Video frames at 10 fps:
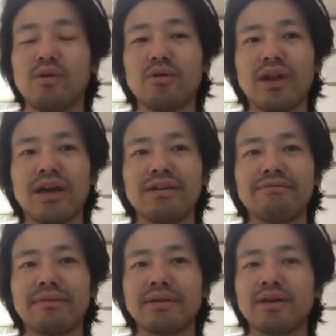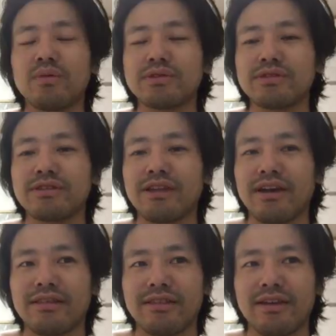オンラインファミリーオフィスに出
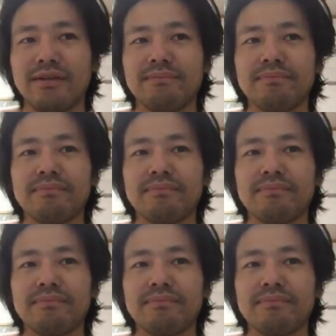会って、